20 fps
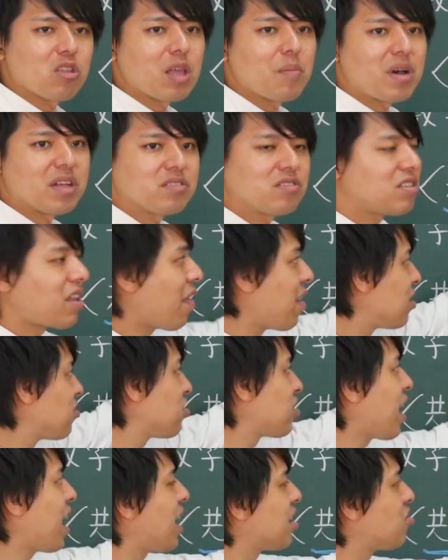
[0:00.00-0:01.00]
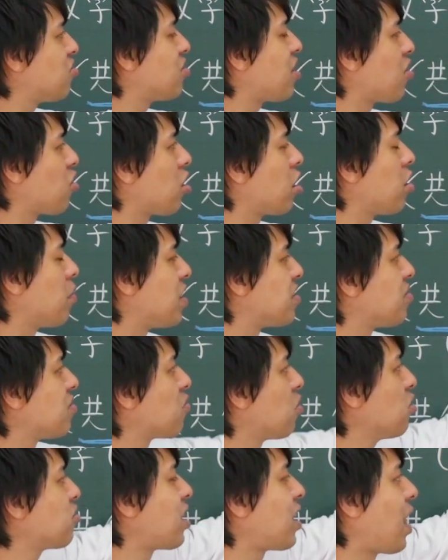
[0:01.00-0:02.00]
取ってます。70点、80点取ってます。
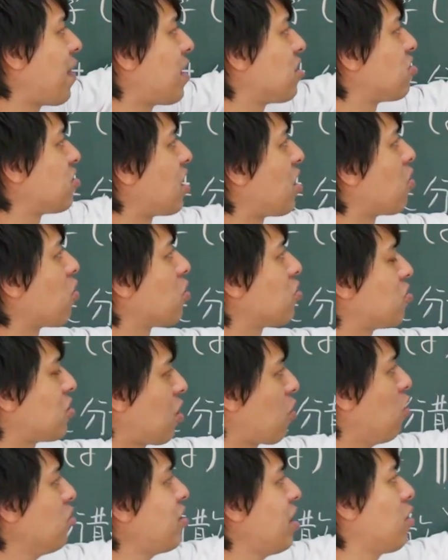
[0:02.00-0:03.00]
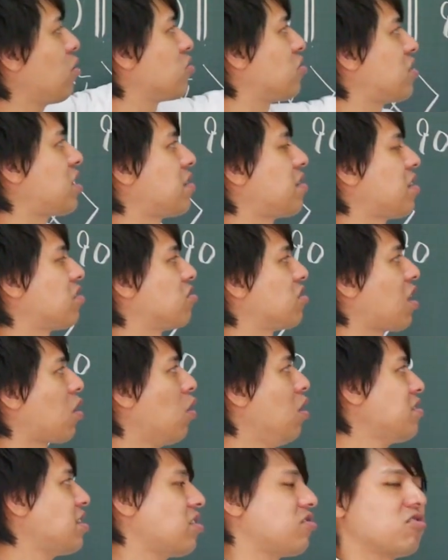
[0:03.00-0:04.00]
この人は70点、60点。この人は40点、30点。
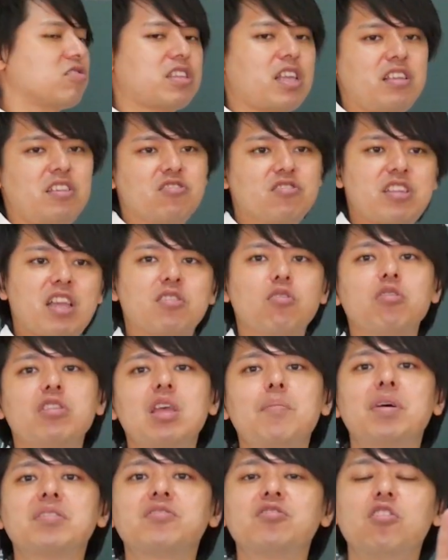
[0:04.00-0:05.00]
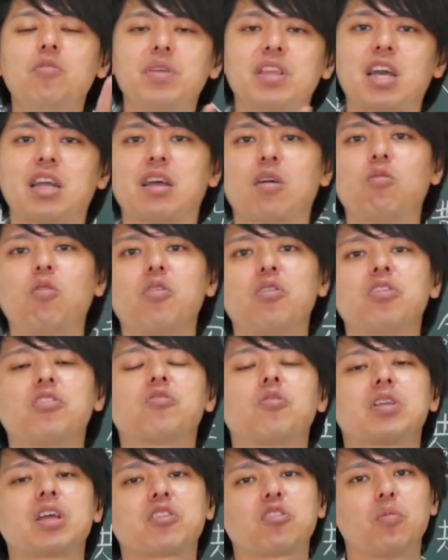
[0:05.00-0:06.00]
この人は10点、20点取ってますよ。みたいな、こういう
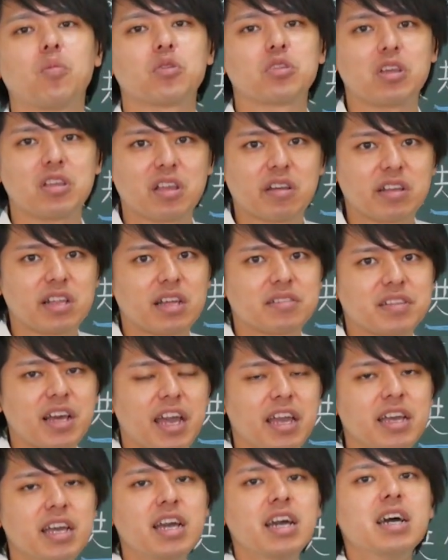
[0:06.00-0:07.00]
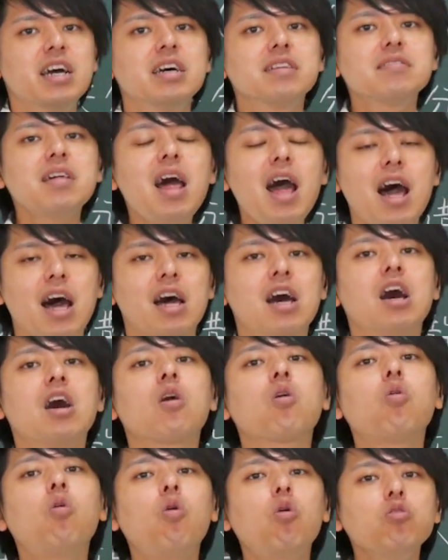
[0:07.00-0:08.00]
表だと思っていてください。さ
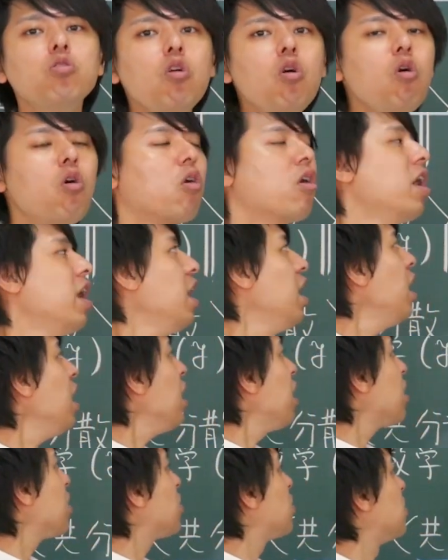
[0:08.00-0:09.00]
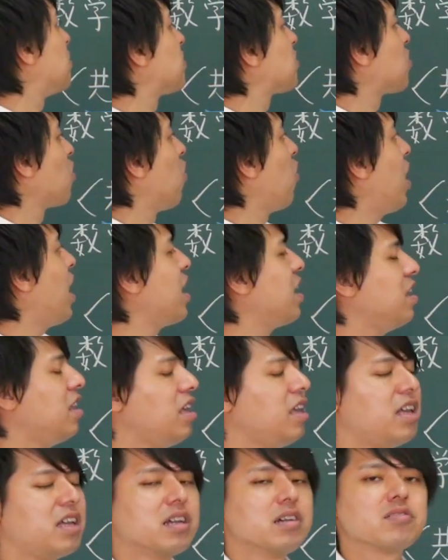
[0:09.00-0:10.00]
あ、この X と Y
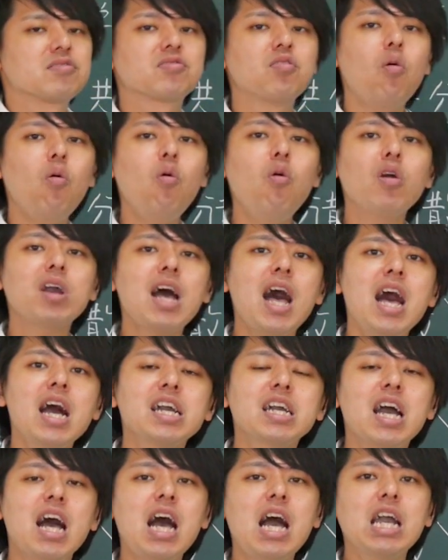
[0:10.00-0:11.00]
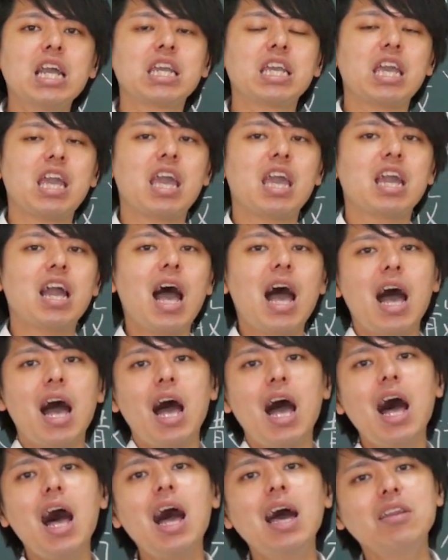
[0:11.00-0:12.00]
に相関関係
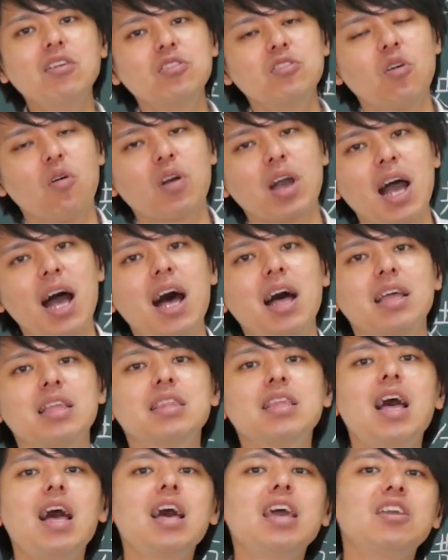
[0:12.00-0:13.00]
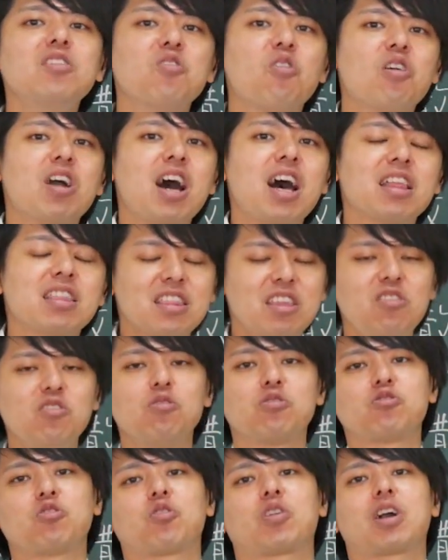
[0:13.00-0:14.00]
があるのかないのかっていう
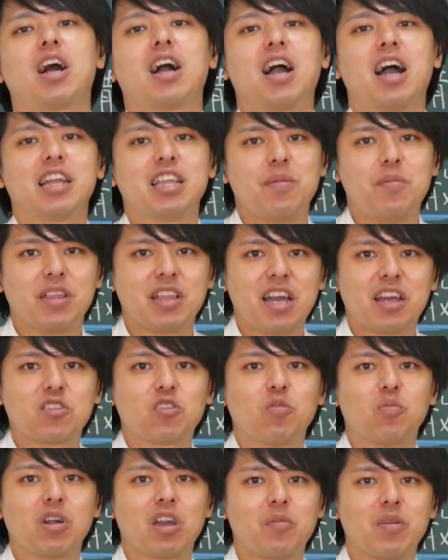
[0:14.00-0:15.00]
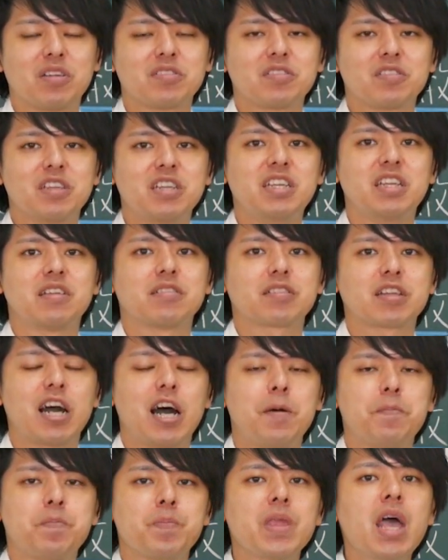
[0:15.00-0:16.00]
のをちょっと考えてみたいと思います。いいです
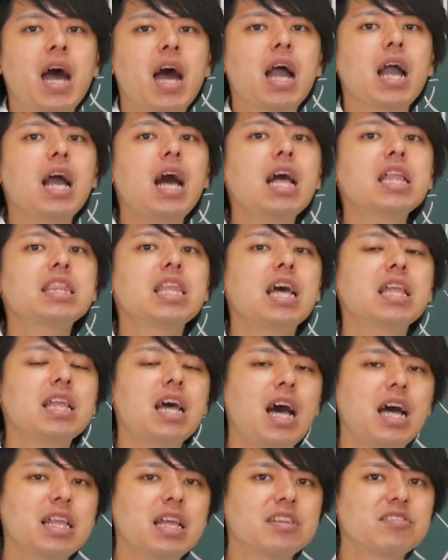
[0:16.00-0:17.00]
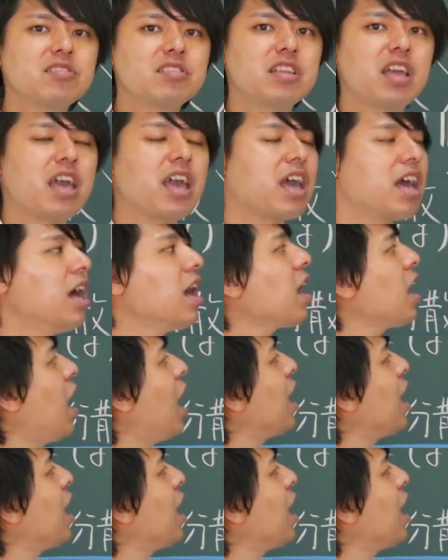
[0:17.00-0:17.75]
か？簡単な話で、